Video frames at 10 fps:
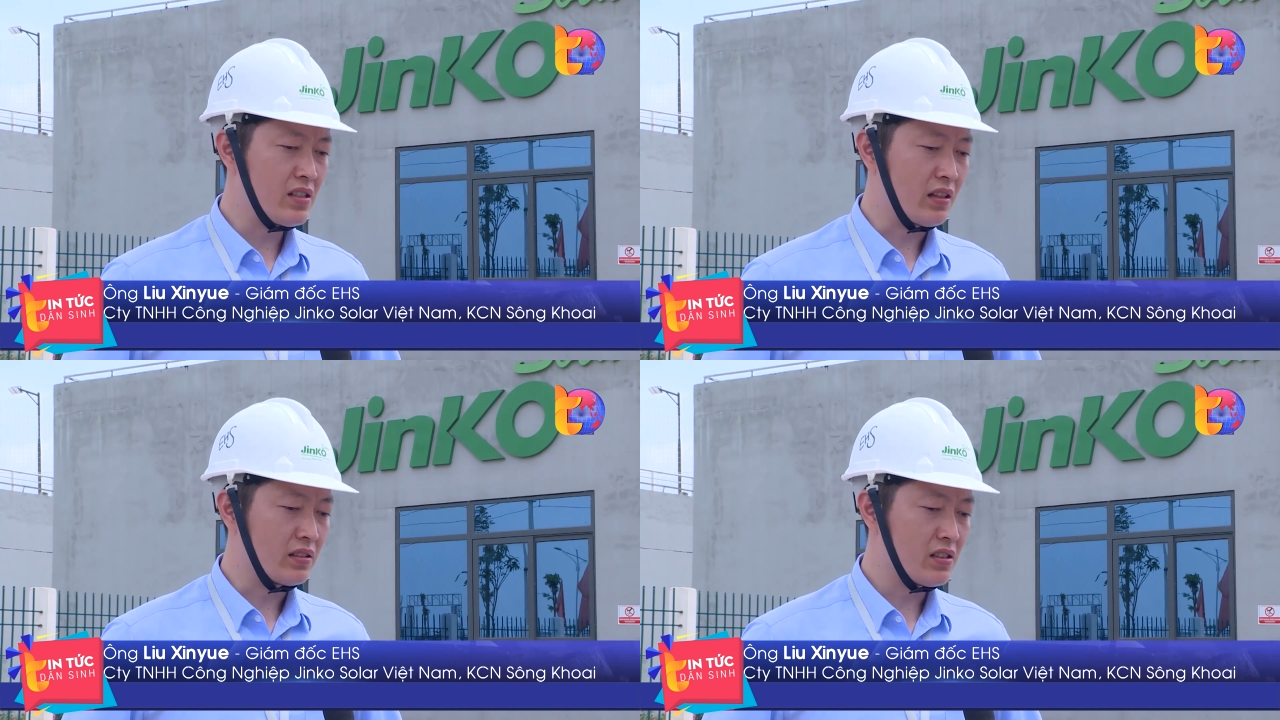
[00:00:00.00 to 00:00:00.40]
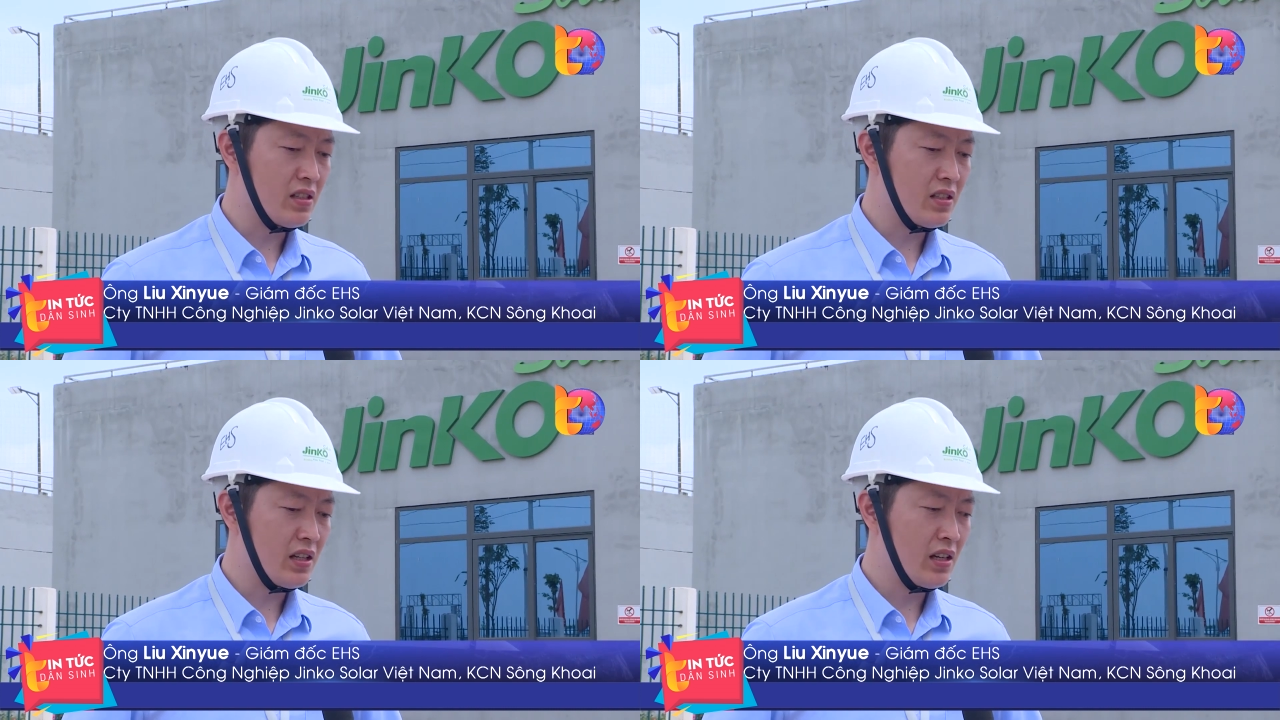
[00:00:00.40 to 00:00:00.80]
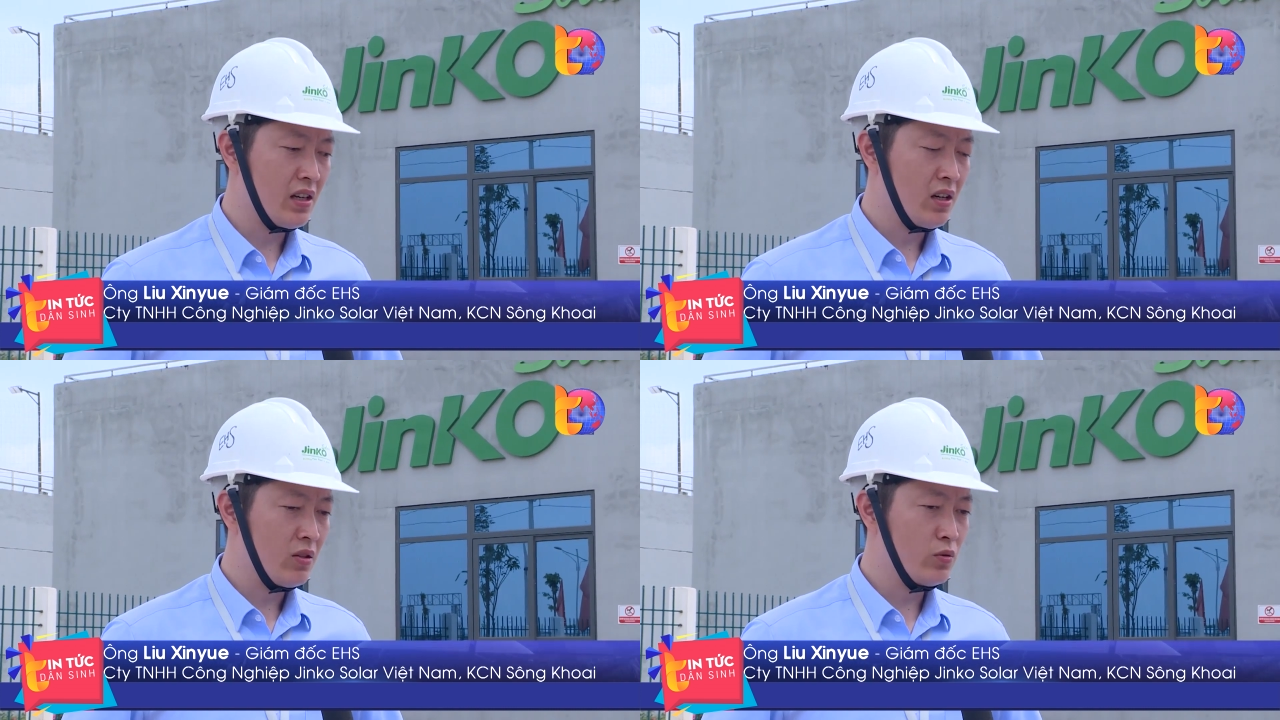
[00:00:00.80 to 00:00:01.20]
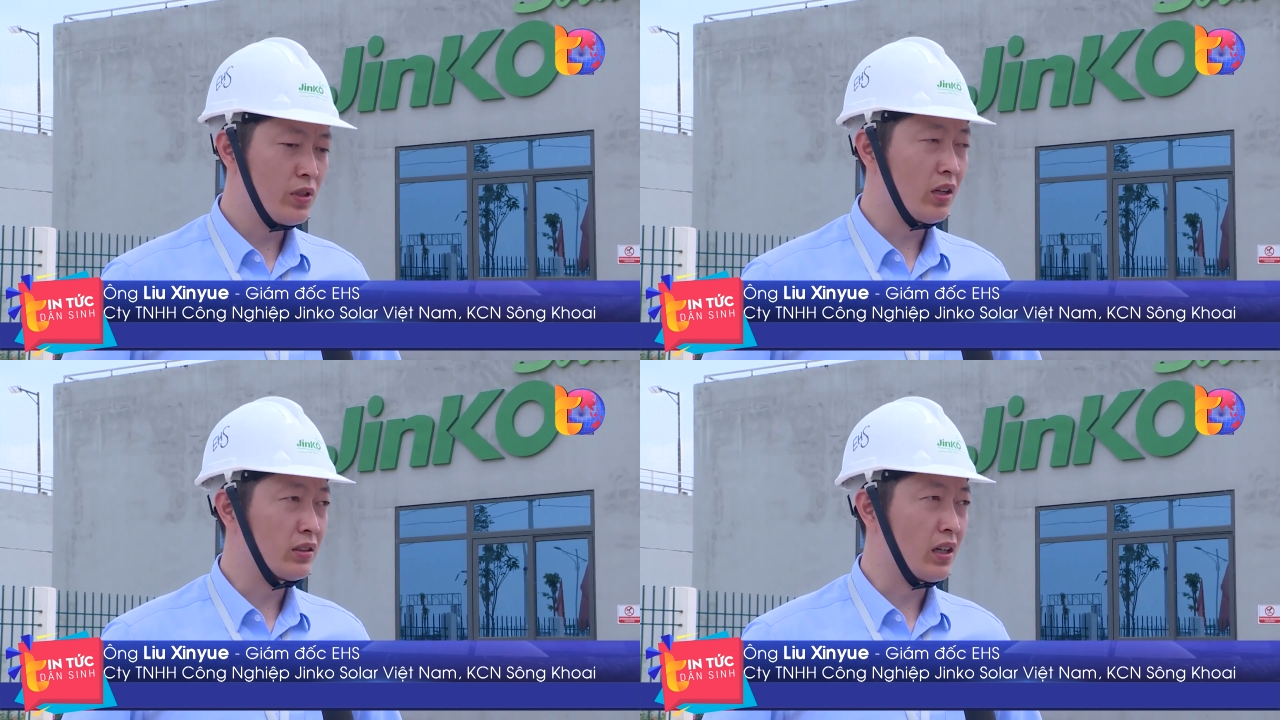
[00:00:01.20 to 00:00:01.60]
mang lại lợi ích rất
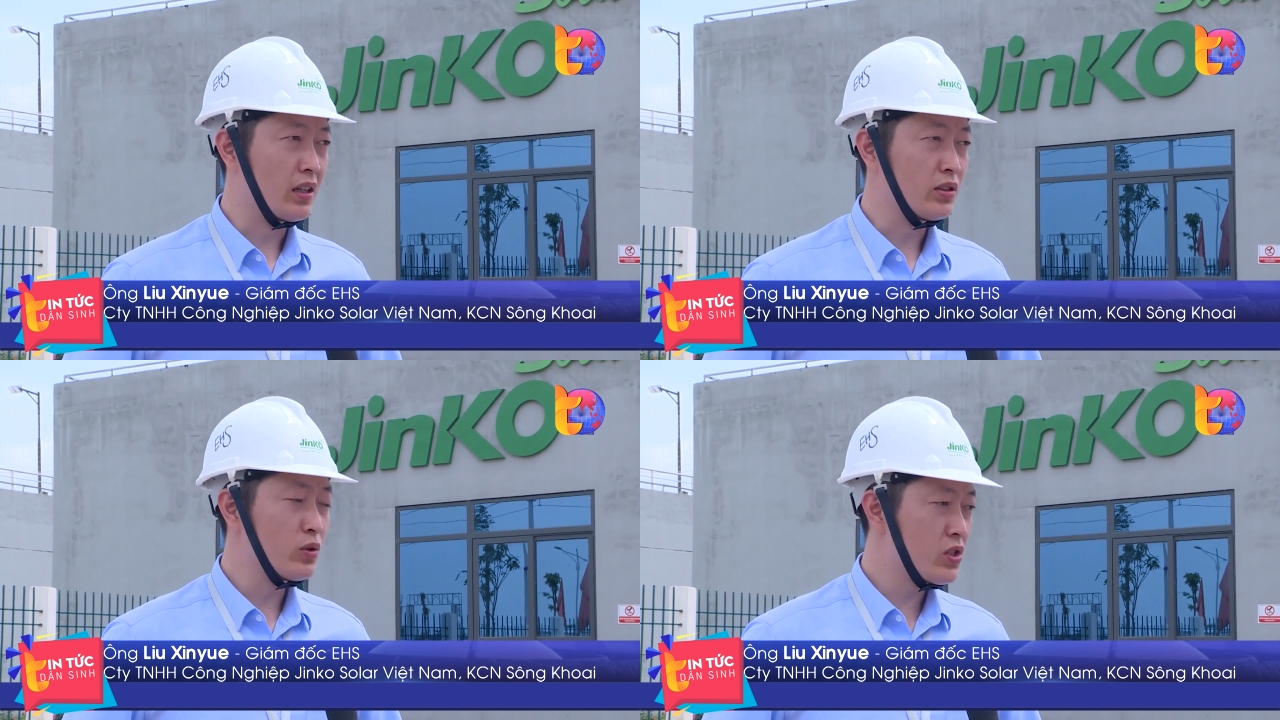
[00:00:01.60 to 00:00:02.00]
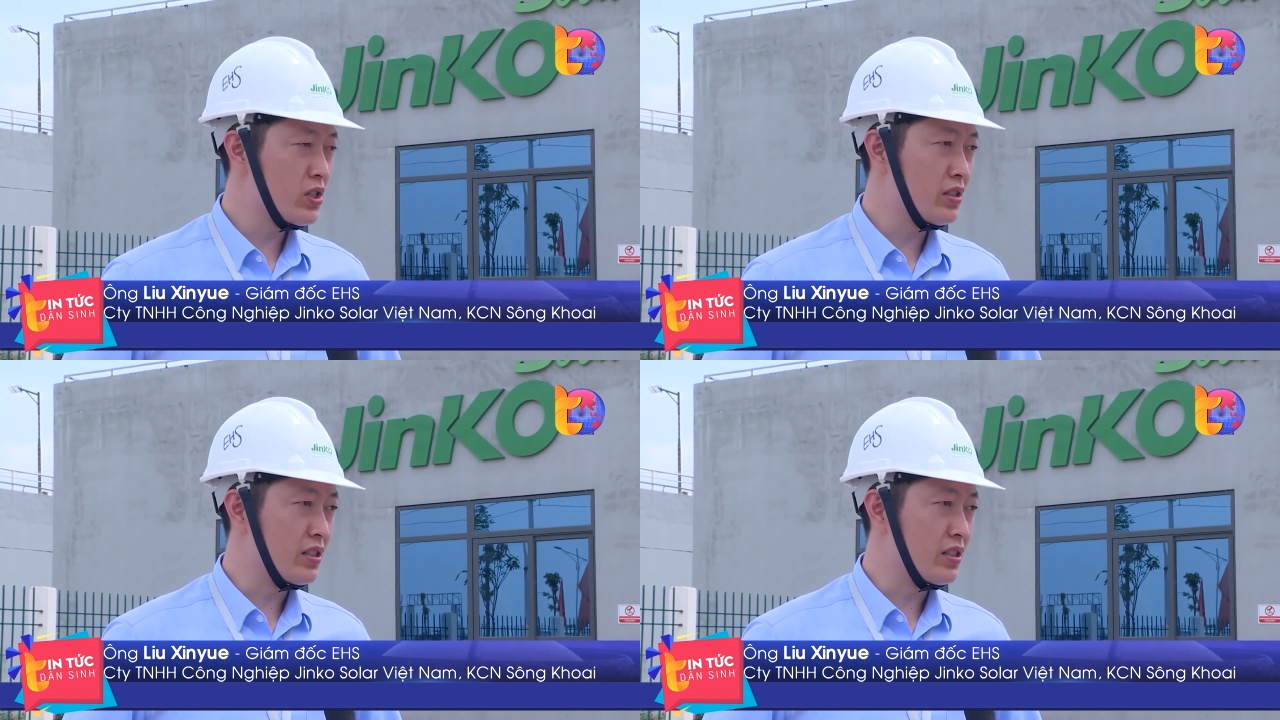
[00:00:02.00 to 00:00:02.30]
to lớn cho doanh nghiệp,